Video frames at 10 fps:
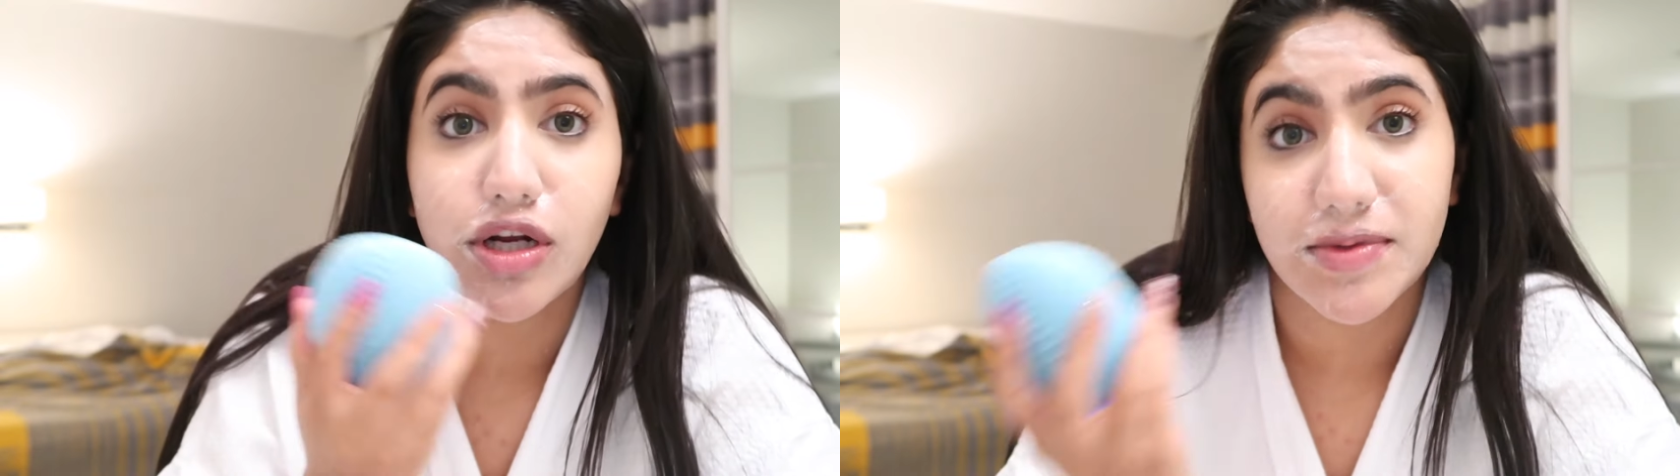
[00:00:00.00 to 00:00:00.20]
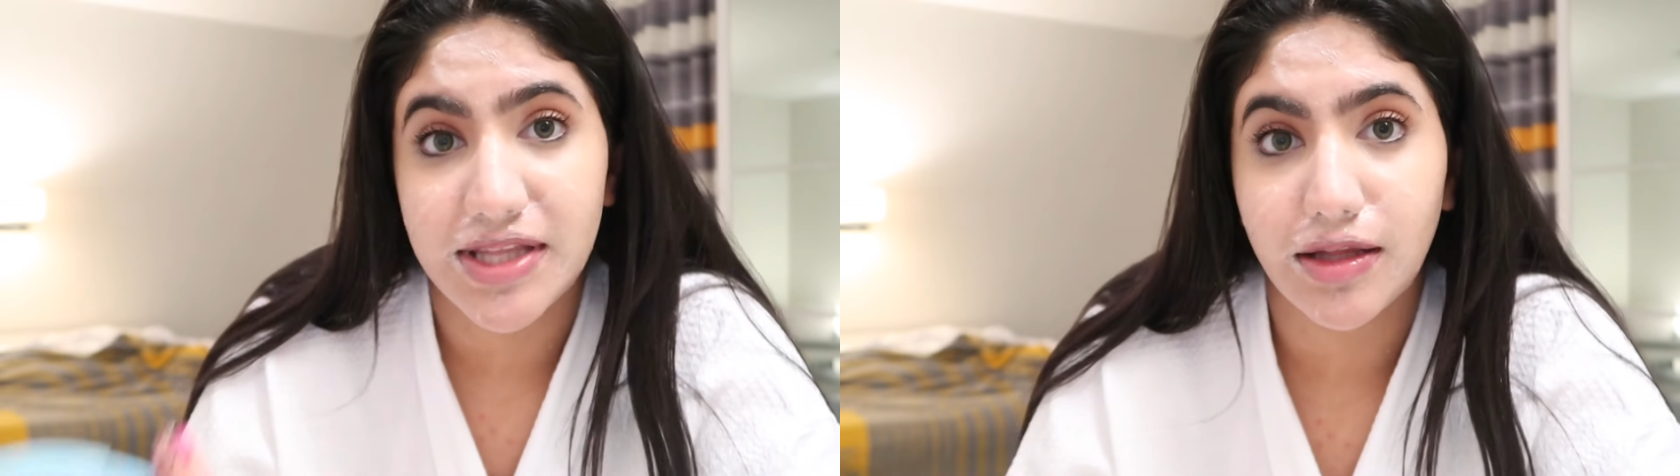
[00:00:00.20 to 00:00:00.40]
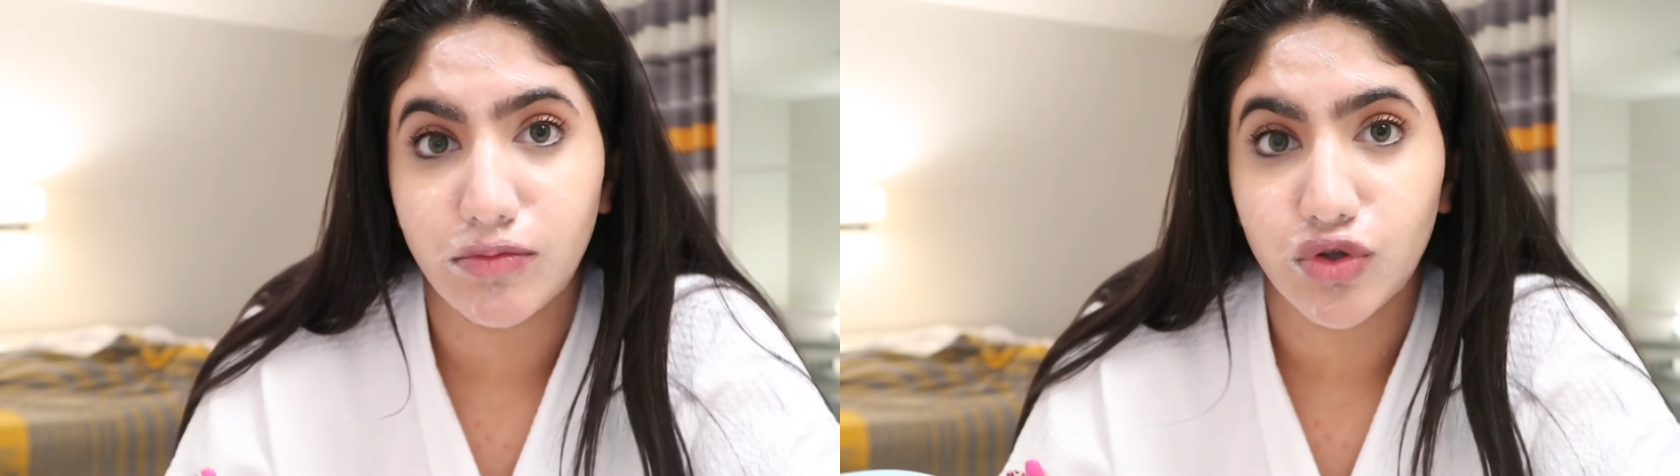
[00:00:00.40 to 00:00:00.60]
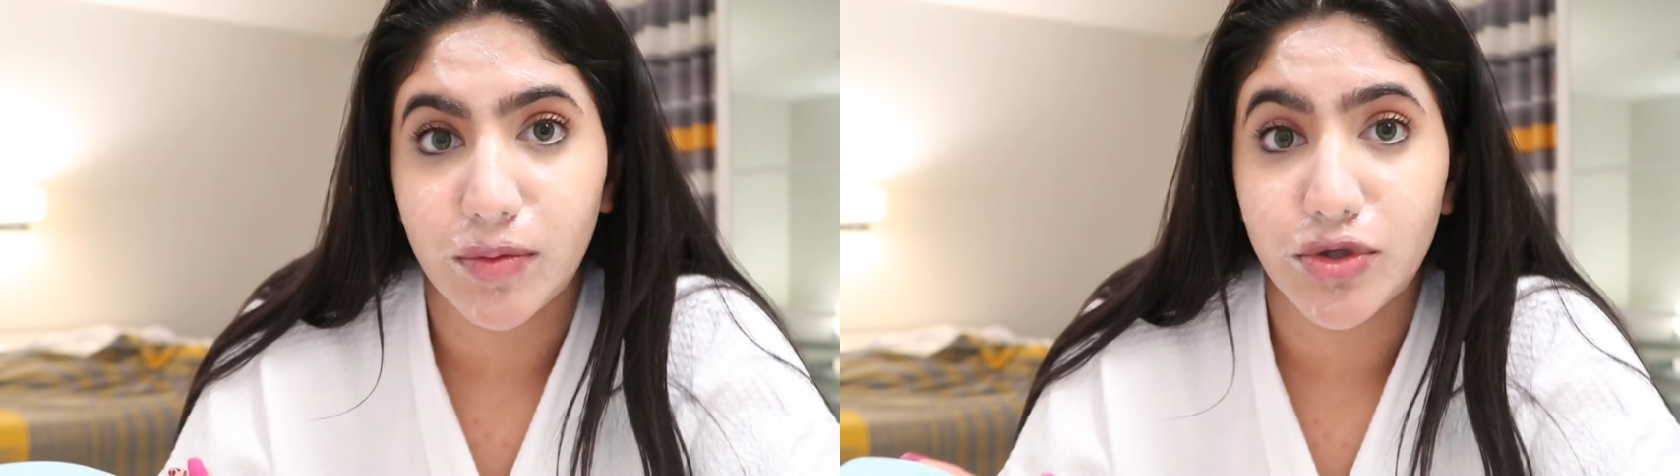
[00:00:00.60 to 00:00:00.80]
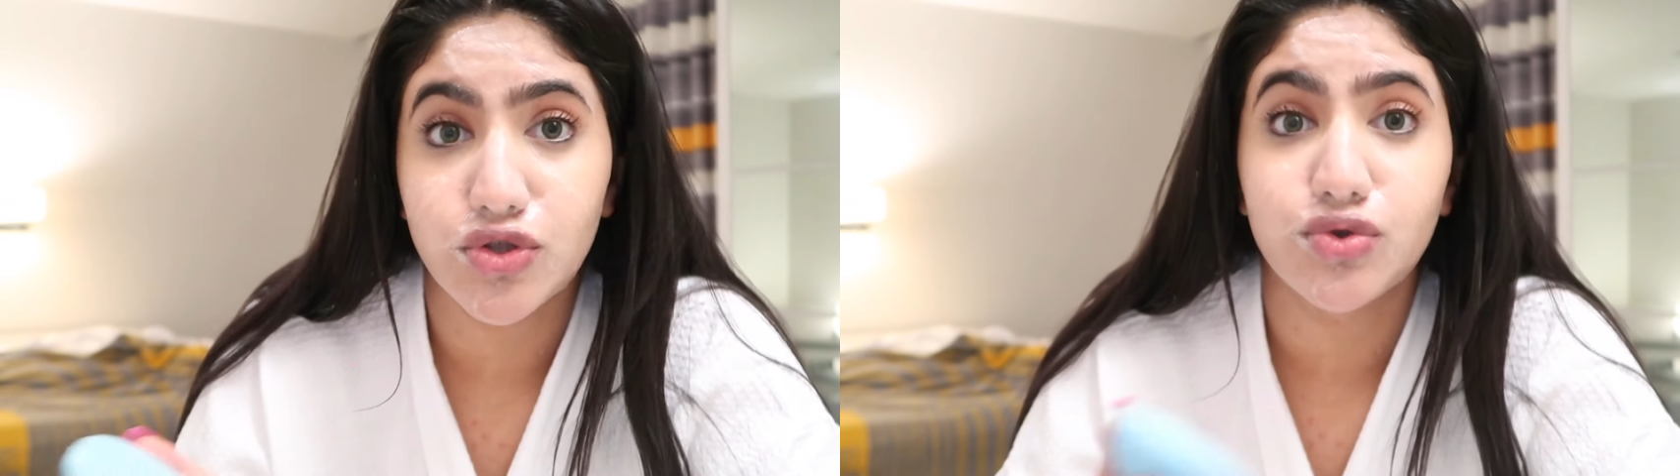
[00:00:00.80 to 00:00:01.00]
انه انا بستخدم
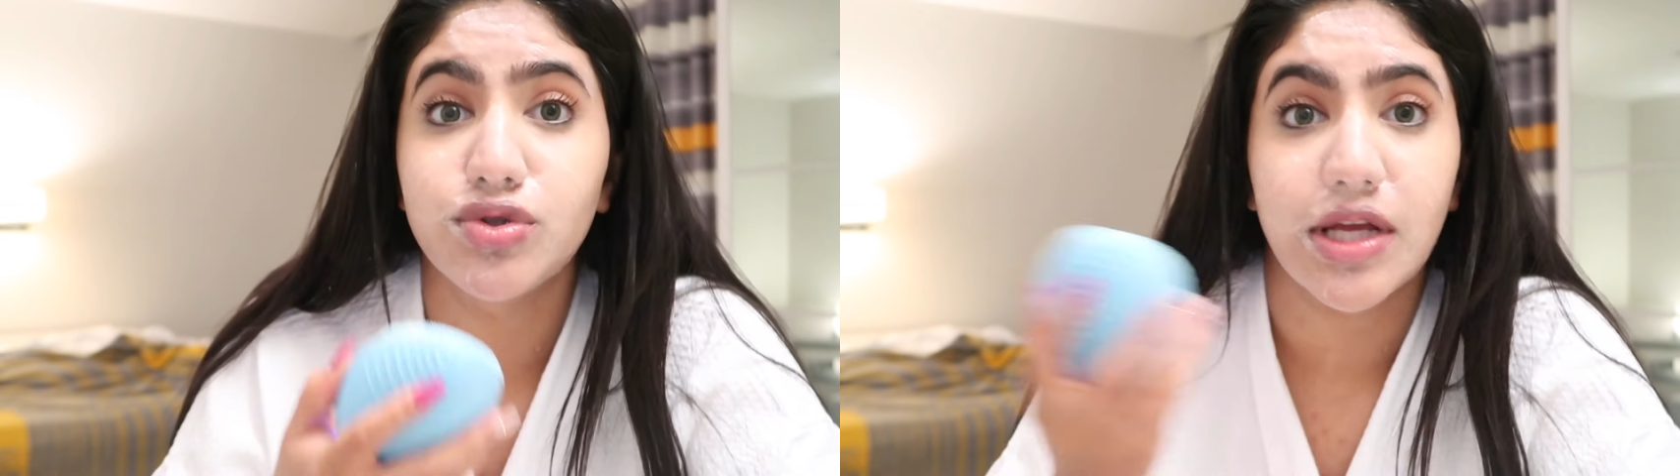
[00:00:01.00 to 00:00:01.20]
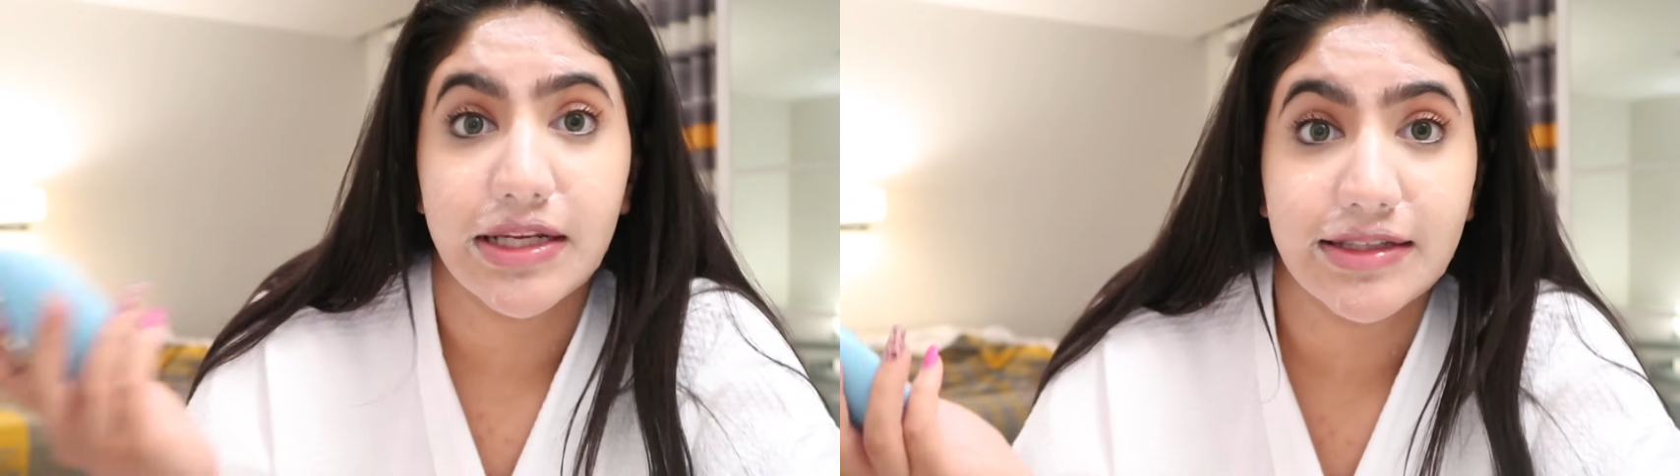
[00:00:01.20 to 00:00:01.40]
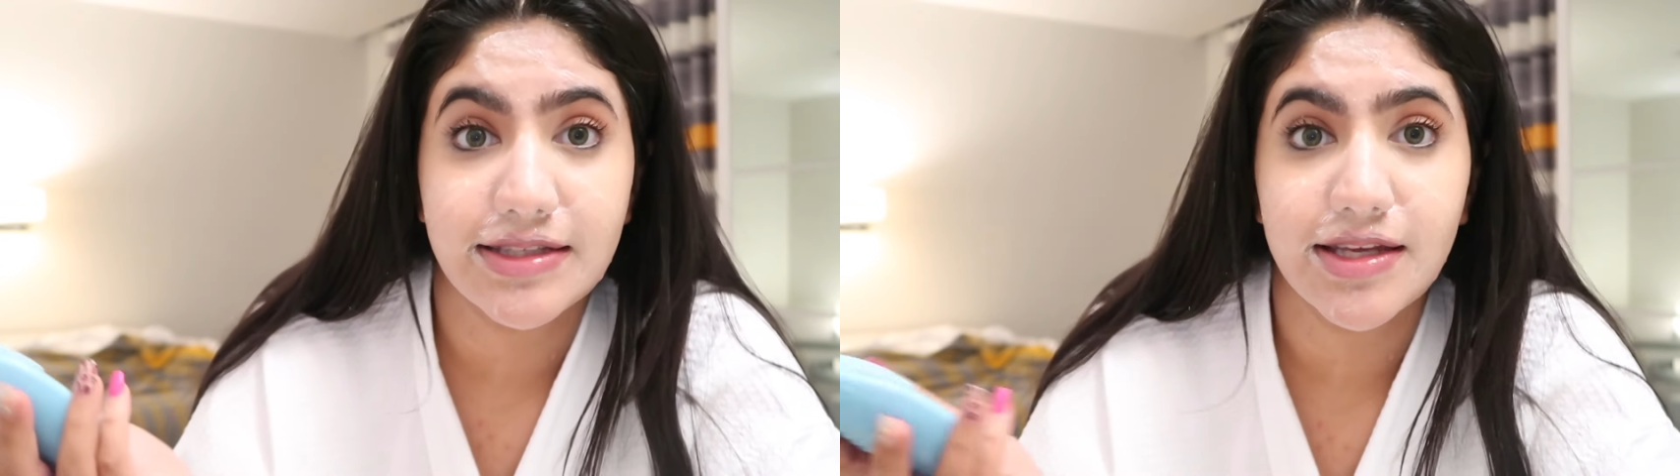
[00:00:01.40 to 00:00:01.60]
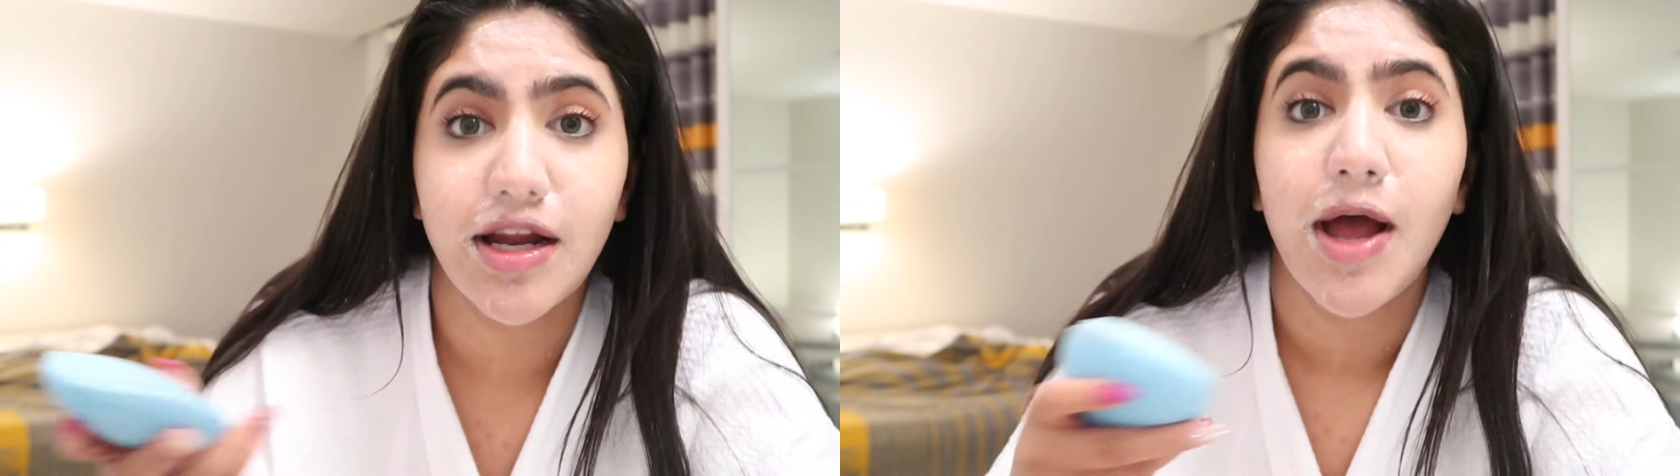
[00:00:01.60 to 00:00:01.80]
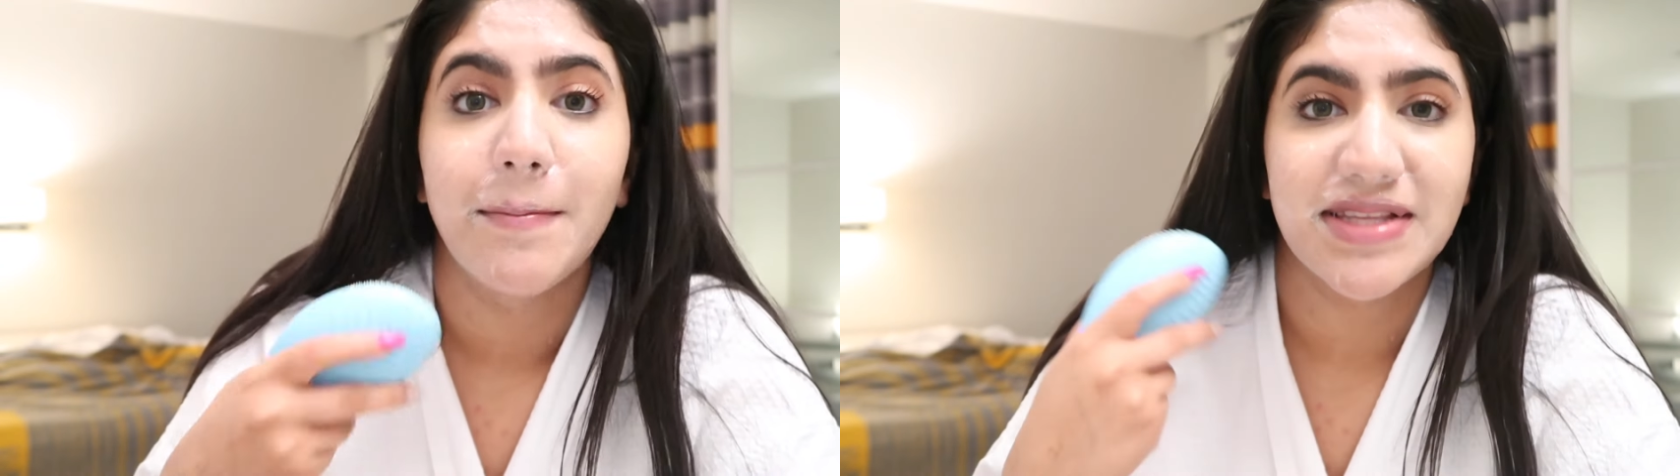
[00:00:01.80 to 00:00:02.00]
لونا من 2 صار لي كثير